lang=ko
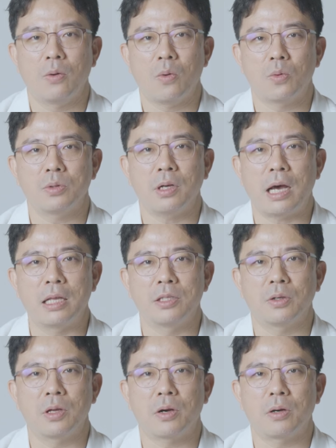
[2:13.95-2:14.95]
혹은
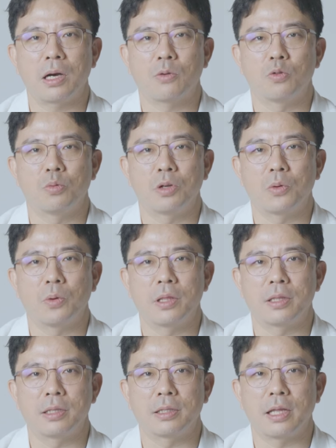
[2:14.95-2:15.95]
앉아있거나 구부리고
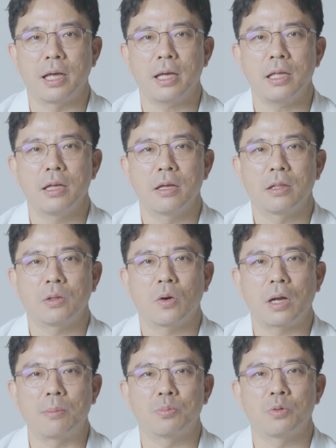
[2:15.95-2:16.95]
있을 때
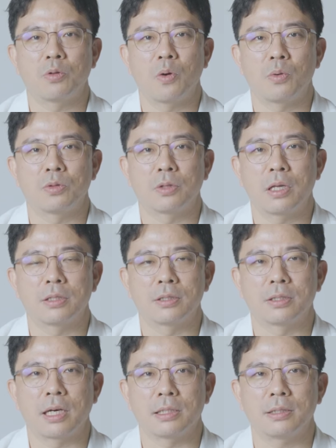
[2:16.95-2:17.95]
덜 아픈 경우 등의
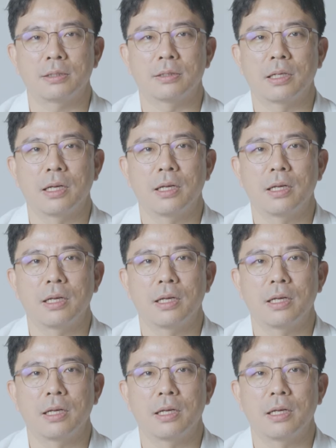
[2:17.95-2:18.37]
증상은